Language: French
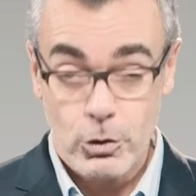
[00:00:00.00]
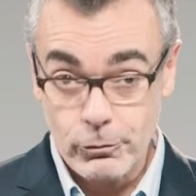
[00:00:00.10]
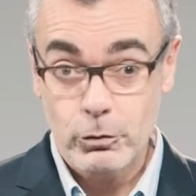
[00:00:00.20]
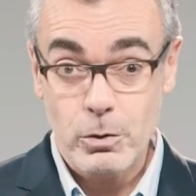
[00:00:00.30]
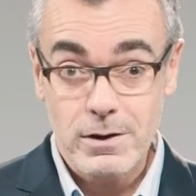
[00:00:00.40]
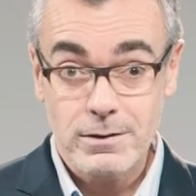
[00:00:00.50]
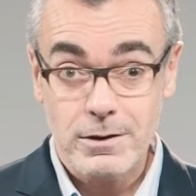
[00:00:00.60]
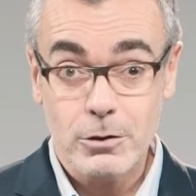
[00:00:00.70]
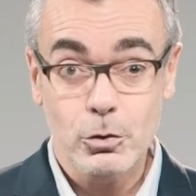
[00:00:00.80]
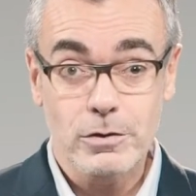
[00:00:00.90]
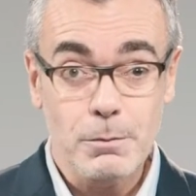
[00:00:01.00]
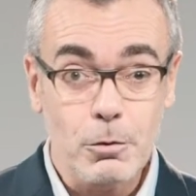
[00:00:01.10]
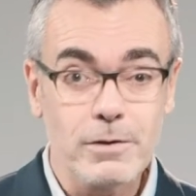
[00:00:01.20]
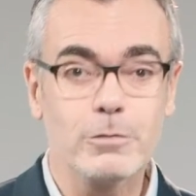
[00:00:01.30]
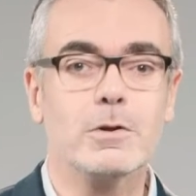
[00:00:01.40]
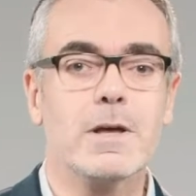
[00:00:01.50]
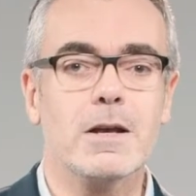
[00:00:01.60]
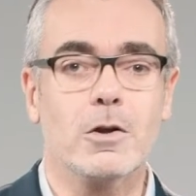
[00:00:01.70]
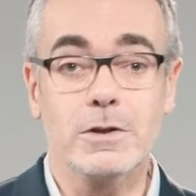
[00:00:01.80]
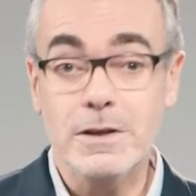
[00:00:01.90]
que vous soyez en entretien
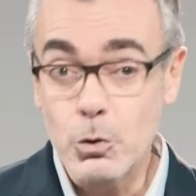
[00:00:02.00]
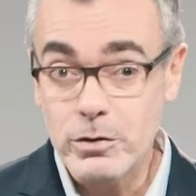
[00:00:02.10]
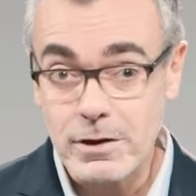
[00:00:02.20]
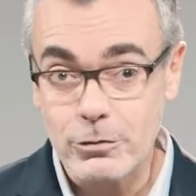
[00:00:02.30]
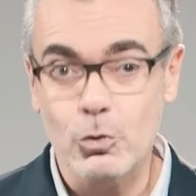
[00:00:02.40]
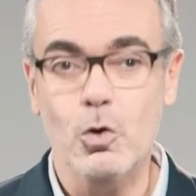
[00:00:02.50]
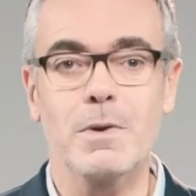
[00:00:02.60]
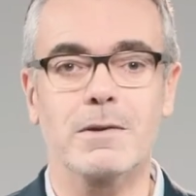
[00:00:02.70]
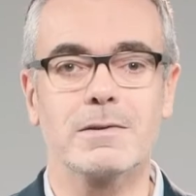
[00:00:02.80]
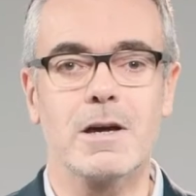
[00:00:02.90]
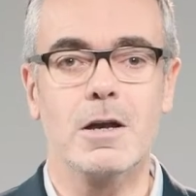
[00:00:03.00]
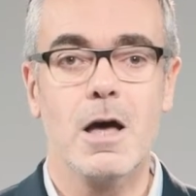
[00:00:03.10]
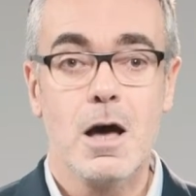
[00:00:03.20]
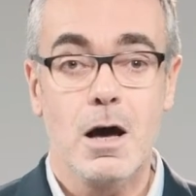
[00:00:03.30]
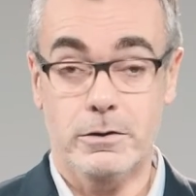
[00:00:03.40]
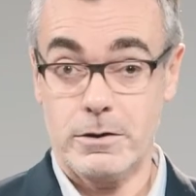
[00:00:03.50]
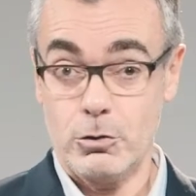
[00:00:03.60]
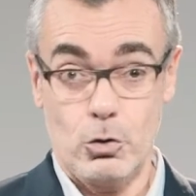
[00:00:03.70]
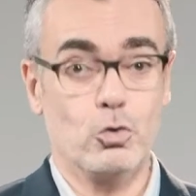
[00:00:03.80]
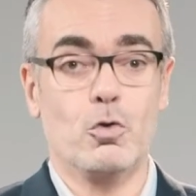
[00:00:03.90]
professionnel, en négociation commerciale, en train
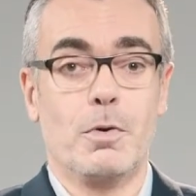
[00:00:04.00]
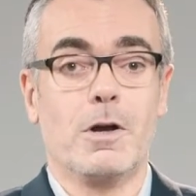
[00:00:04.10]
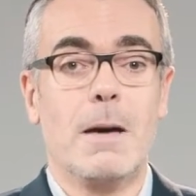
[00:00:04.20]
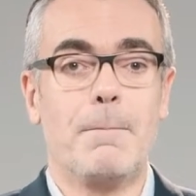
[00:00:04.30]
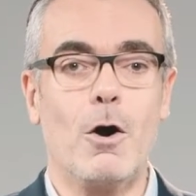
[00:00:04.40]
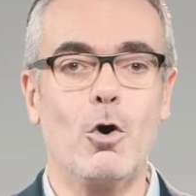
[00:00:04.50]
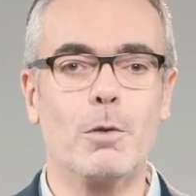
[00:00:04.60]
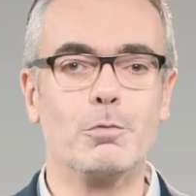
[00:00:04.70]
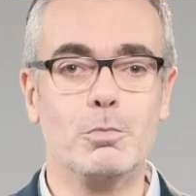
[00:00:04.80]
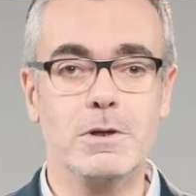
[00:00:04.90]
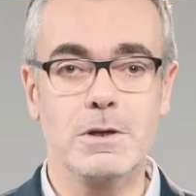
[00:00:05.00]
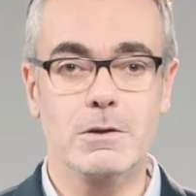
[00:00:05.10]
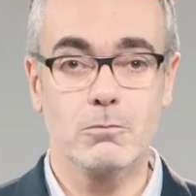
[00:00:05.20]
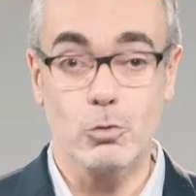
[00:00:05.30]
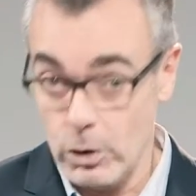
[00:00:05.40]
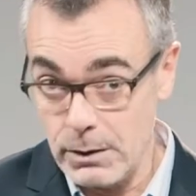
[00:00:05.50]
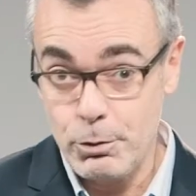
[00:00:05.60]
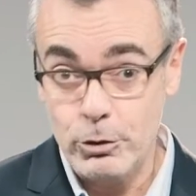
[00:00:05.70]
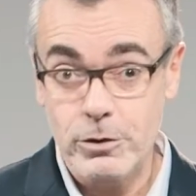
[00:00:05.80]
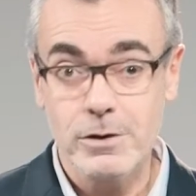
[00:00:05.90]
de, de, prendre la parole en public, de
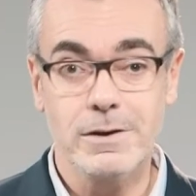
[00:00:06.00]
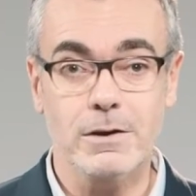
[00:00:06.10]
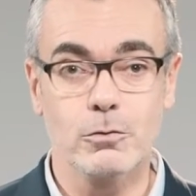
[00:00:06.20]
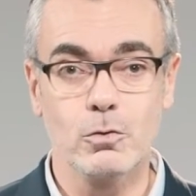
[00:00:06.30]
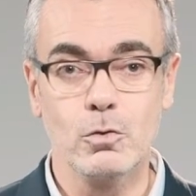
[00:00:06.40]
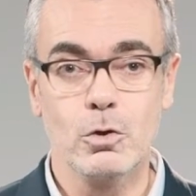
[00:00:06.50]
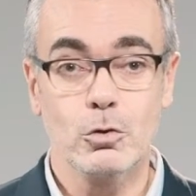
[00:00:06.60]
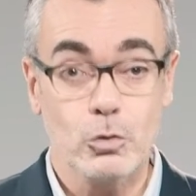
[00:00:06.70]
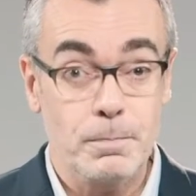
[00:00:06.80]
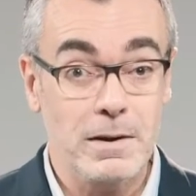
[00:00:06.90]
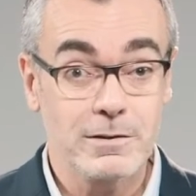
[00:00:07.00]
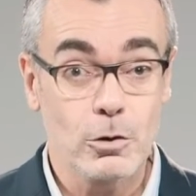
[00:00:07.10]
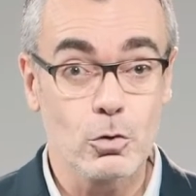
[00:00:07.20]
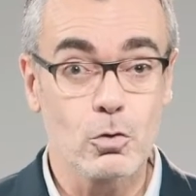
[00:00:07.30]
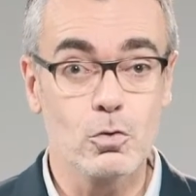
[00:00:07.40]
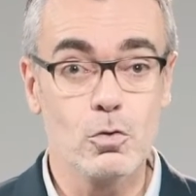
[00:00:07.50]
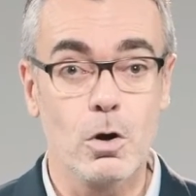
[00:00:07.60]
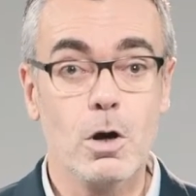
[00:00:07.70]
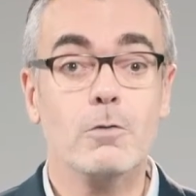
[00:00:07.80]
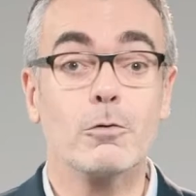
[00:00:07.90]
répondre à une interview, de passer un
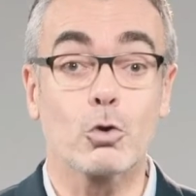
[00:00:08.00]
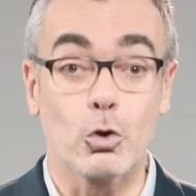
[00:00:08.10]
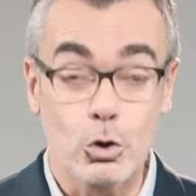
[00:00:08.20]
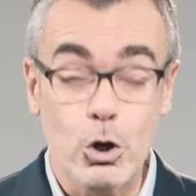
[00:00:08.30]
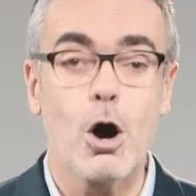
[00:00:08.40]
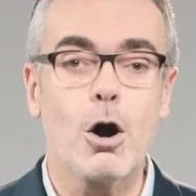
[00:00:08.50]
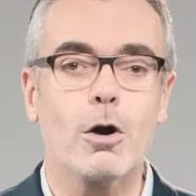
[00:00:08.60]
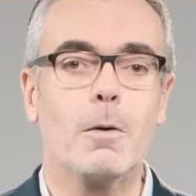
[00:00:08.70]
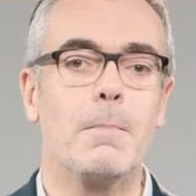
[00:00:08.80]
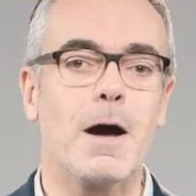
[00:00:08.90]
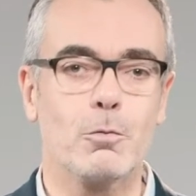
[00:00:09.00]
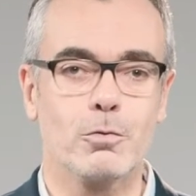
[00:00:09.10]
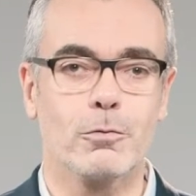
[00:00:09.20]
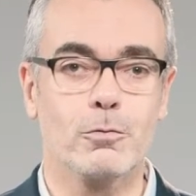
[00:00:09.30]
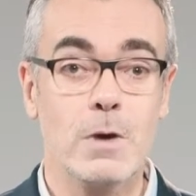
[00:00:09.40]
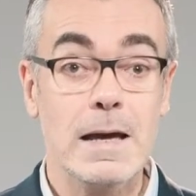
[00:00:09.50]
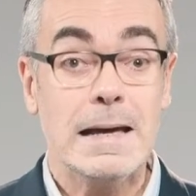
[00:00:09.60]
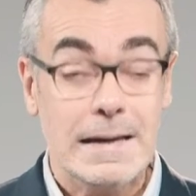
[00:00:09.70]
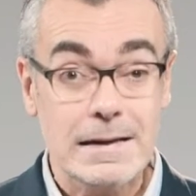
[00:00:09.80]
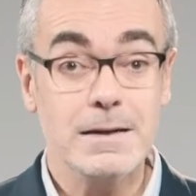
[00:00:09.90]
concours, votre corps parle pour vous
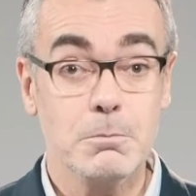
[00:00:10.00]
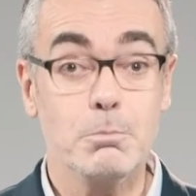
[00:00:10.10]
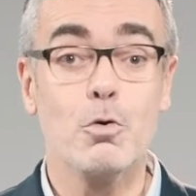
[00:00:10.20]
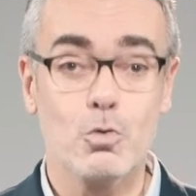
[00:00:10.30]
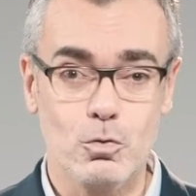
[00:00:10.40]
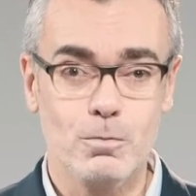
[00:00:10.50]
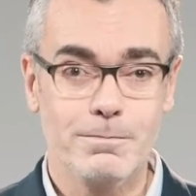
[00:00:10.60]
et beaucoup.